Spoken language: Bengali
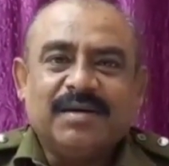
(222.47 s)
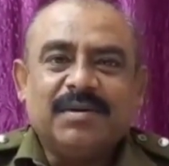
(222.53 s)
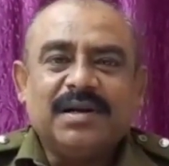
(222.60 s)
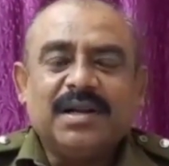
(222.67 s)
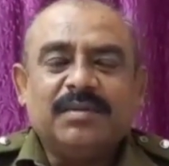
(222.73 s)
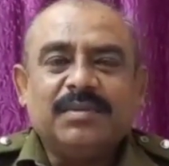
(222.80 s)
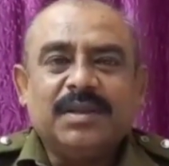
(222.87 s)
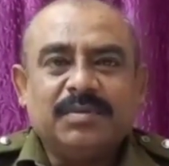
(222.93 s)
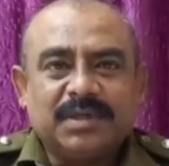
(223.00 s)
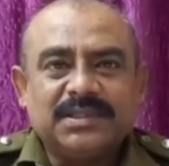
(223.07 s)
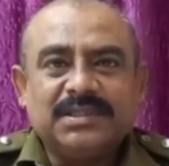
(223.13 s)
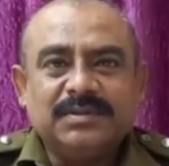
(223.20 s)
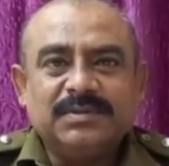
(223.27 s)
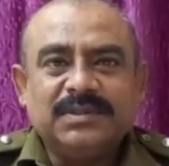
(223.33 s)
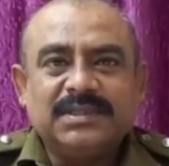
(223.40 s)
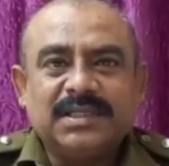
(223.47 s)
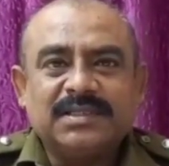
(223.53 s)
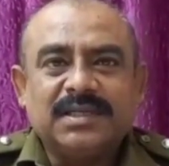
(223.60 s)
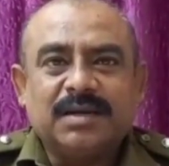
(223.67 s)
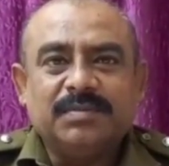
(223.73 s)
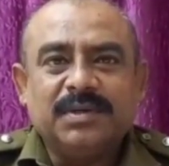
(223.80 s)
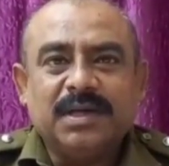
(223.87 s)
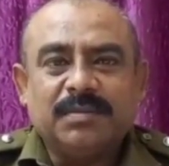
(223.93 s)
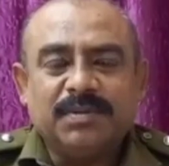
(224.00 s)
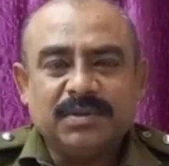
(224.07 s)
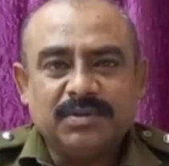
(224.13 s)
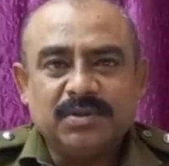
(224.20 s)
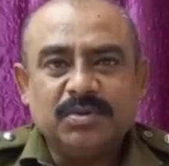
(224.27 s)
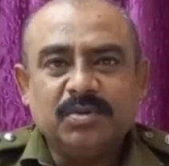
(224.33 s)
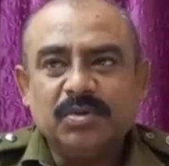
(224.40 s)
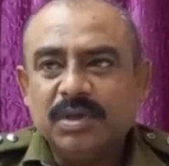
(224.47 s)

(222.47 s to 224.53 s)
আমার নাম দেবাশিস বিশ্বাস আমি আপাতত